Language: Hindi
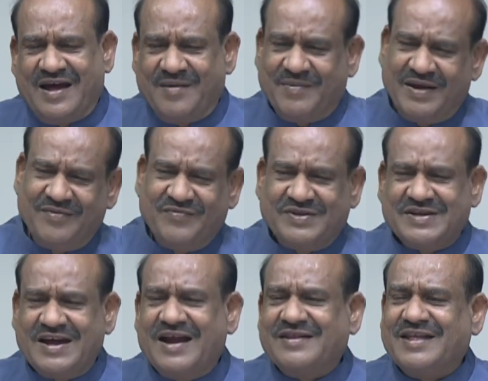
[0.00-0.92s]
हमारी
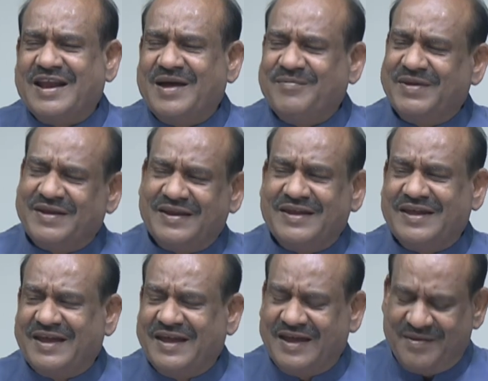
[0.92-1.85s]
विचारधारा में
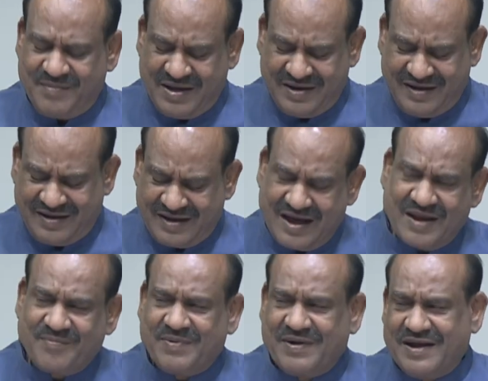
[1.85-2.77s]
रही है हमारी
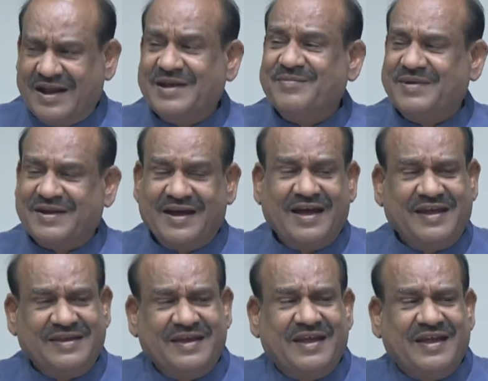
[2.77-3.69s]
कार्य प्रणाली में रहा
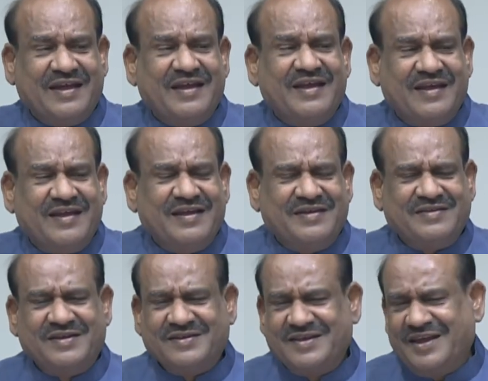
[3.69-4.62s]
है ये
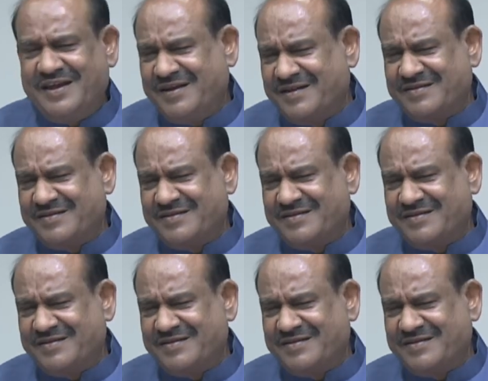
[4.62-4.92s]
जैसे